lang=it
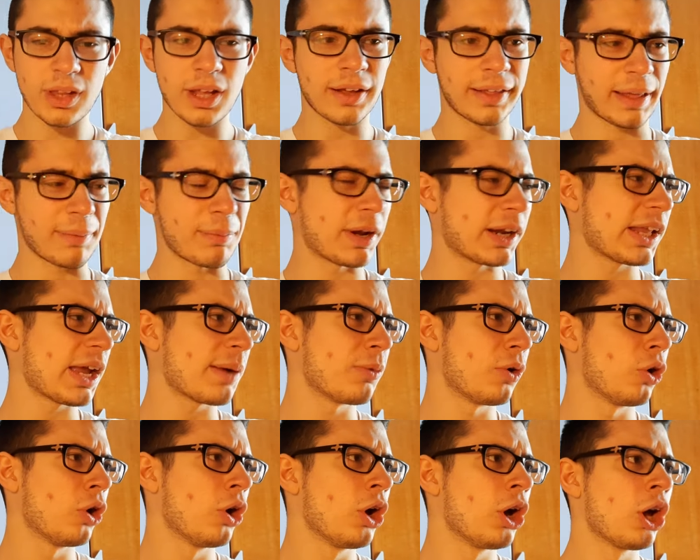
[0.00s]
se
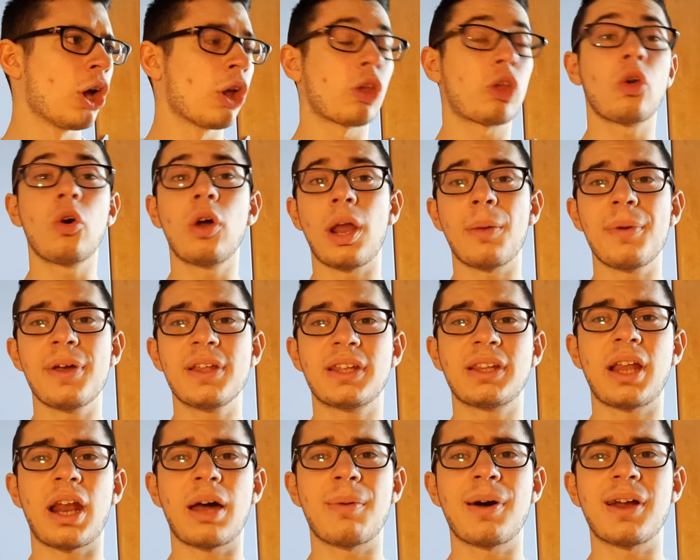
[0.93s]
parliamo solamente
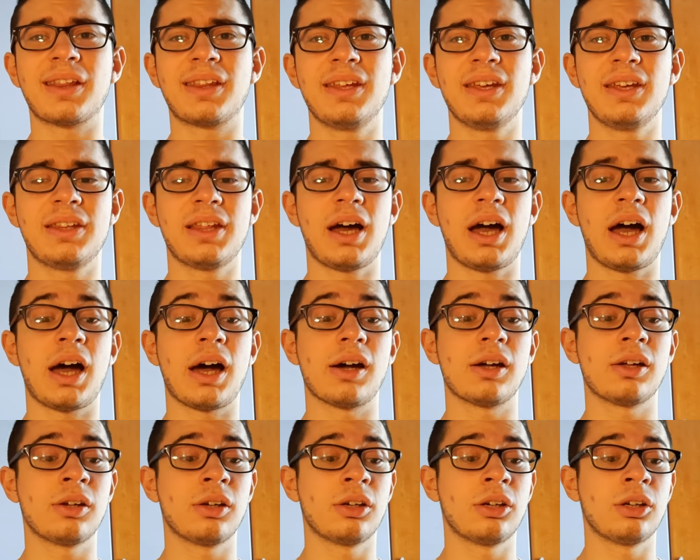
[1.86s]
dalla partita
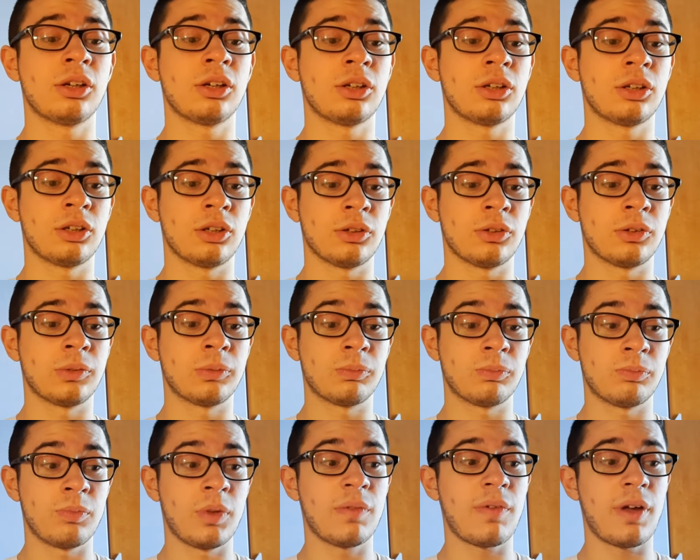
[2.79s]
eh,
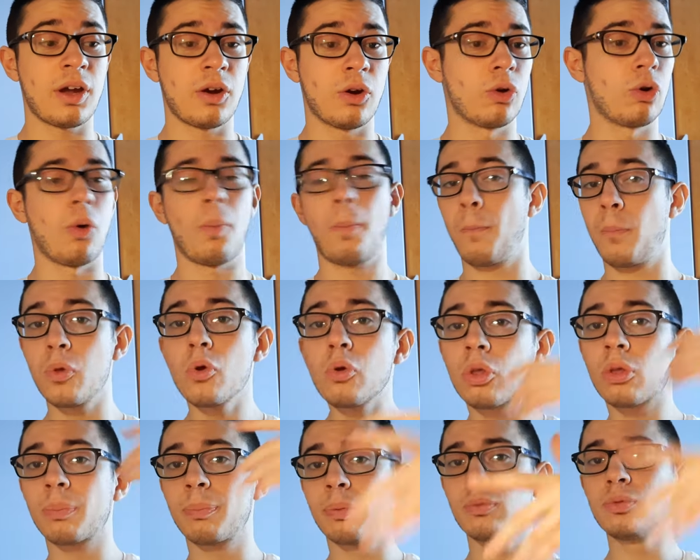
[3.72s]
mi vengono più
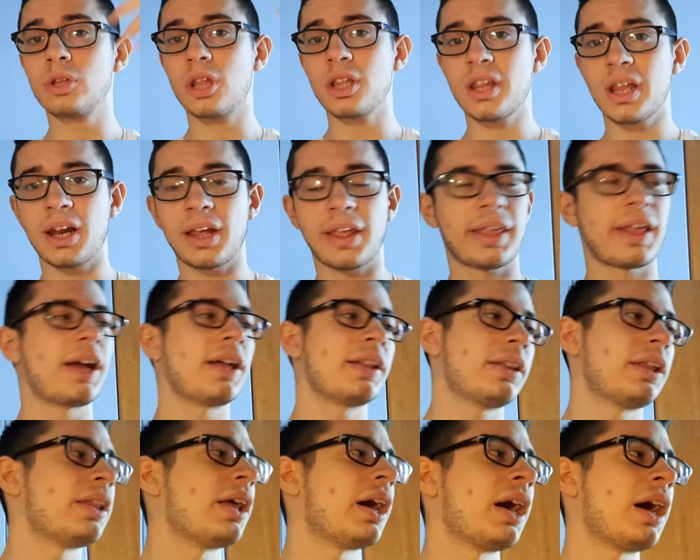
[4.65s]
spunti
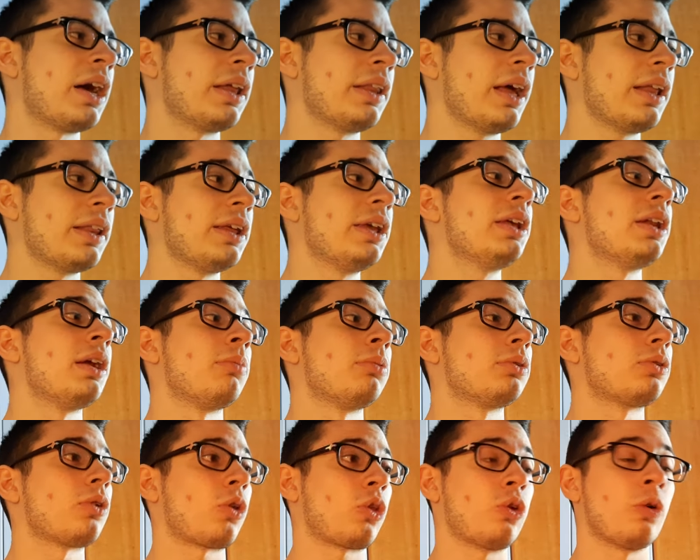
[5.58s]
interessanti da, da, dire,
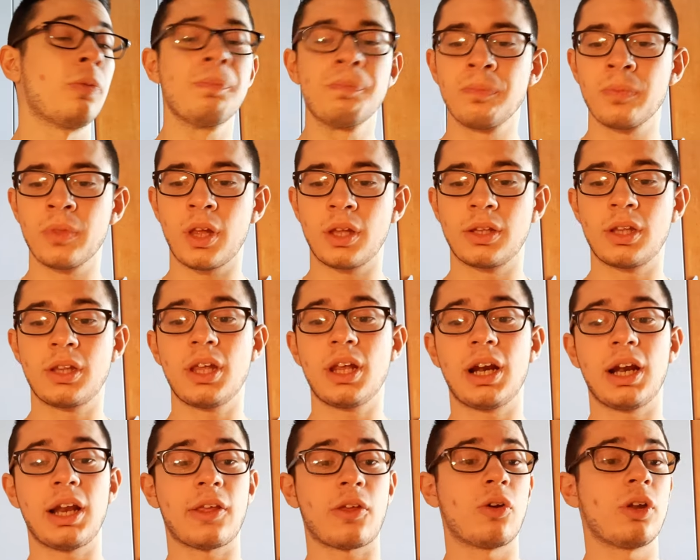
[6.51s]
piuttosto di
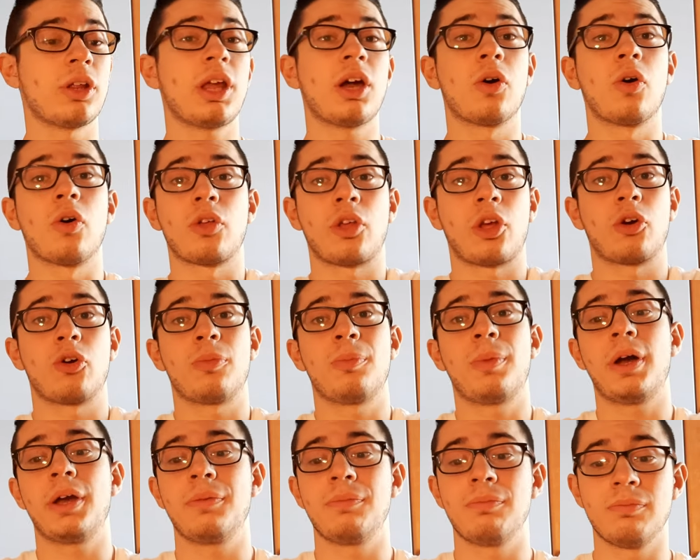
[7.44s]
dire le solite cose che
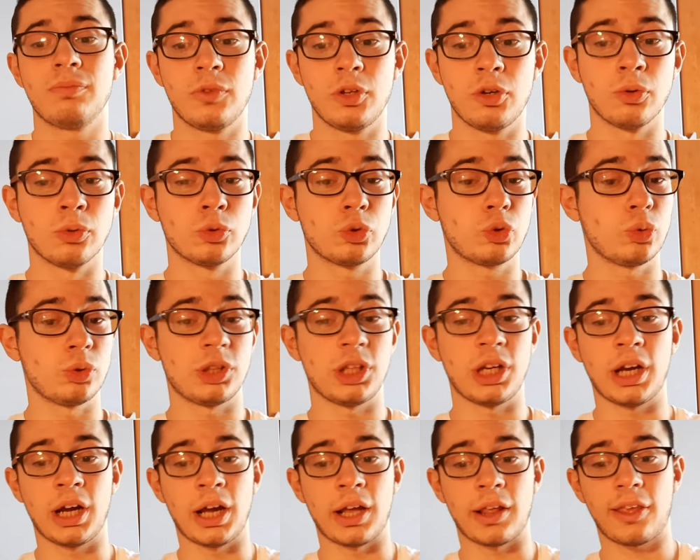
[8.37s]
ormai dico dicono tutti
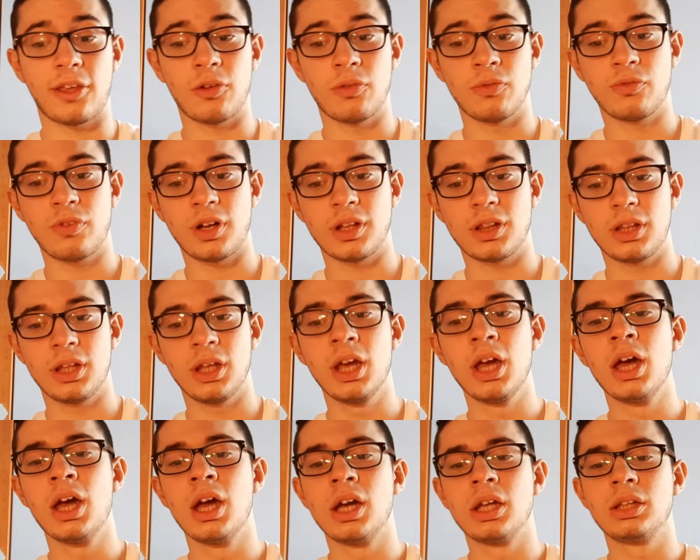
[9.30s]
ragazzi. Infatti
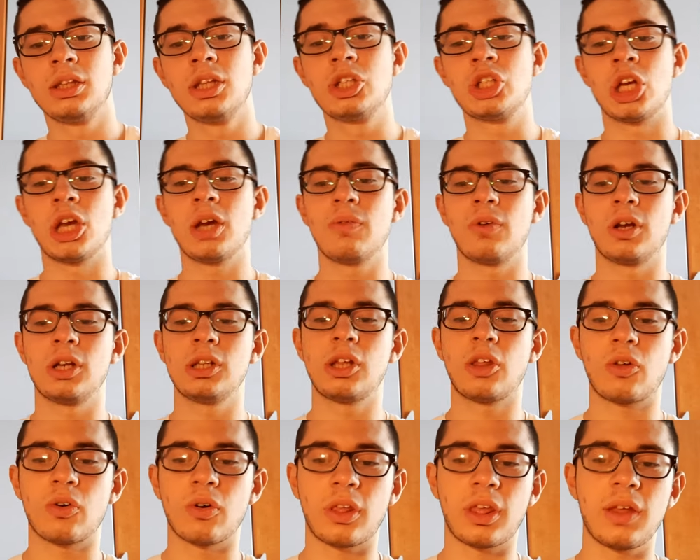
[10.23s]
dicevo negli
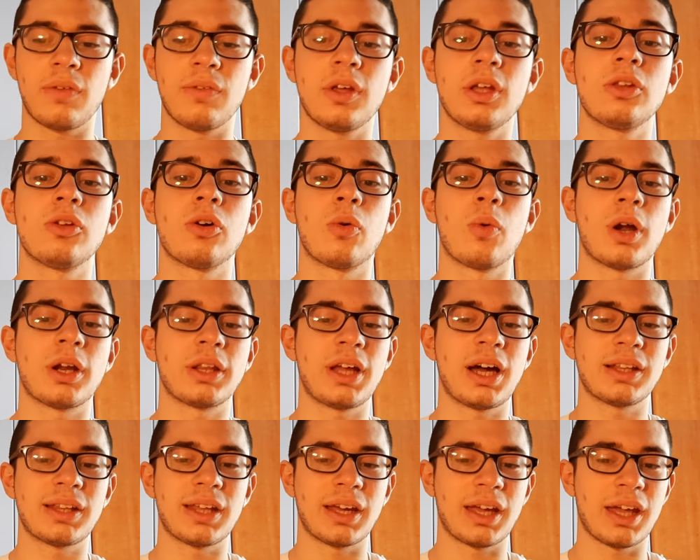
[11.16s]
scorsi video,
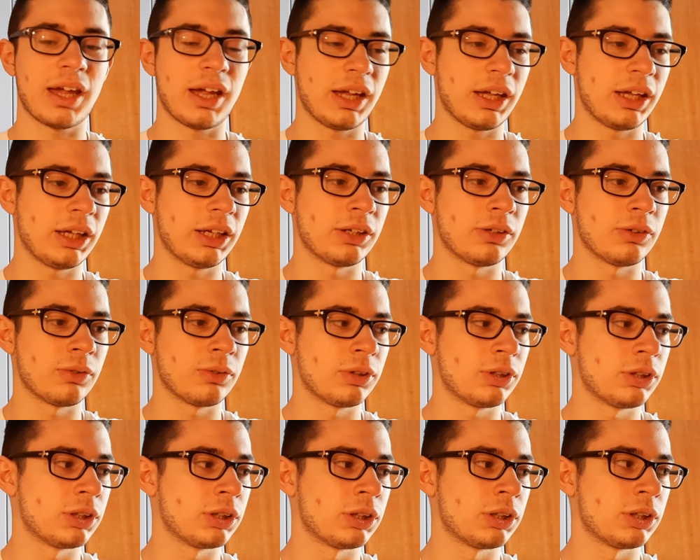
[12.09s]
guardate che
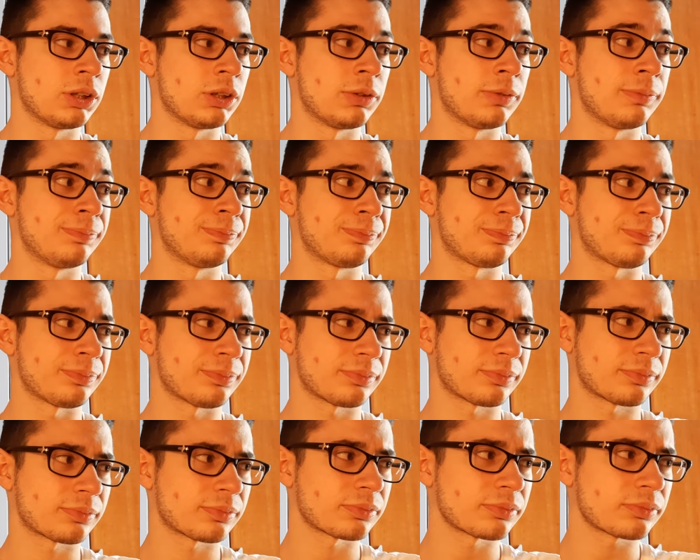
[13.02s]
non...
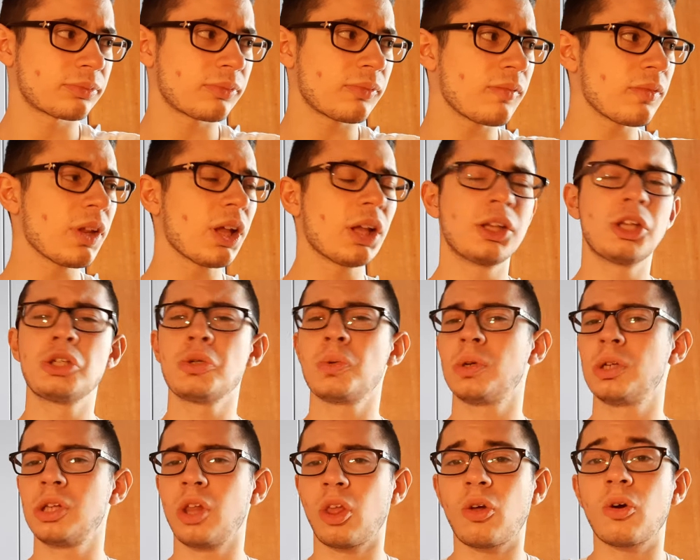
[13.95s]
Eh, dicevo
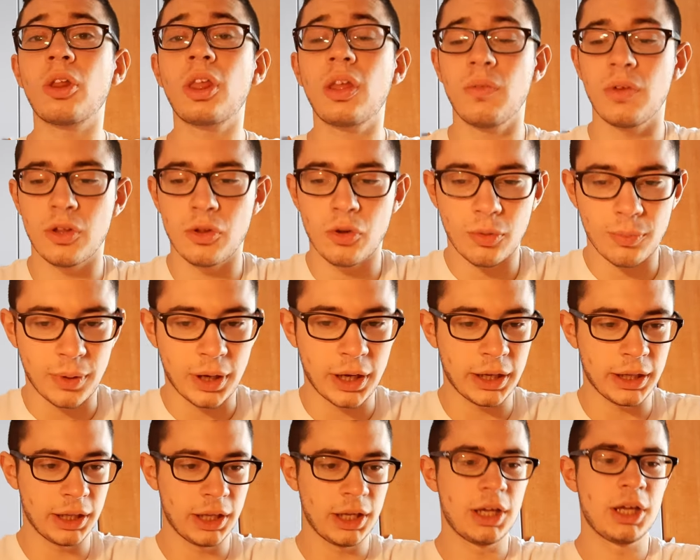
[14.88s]
negli scorsi video
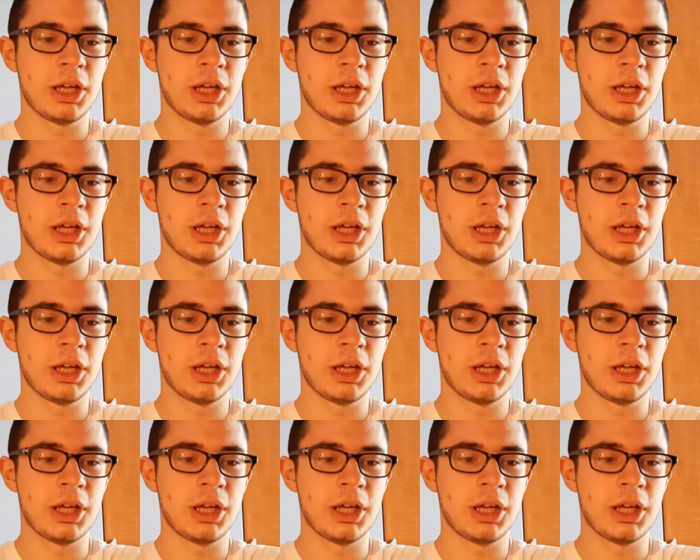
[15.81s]
ormai...